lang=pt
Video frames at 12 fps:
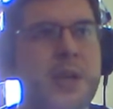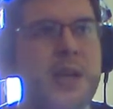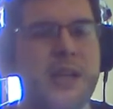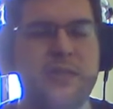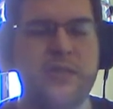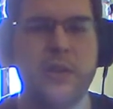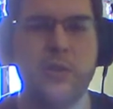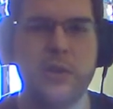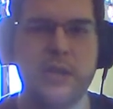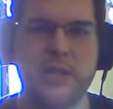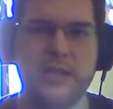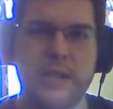Ele falou
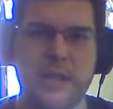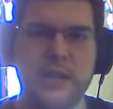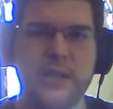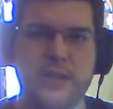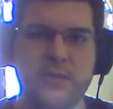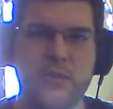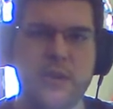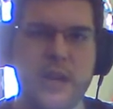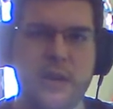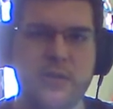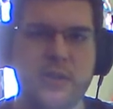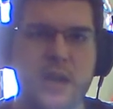que 75
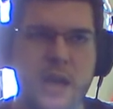graus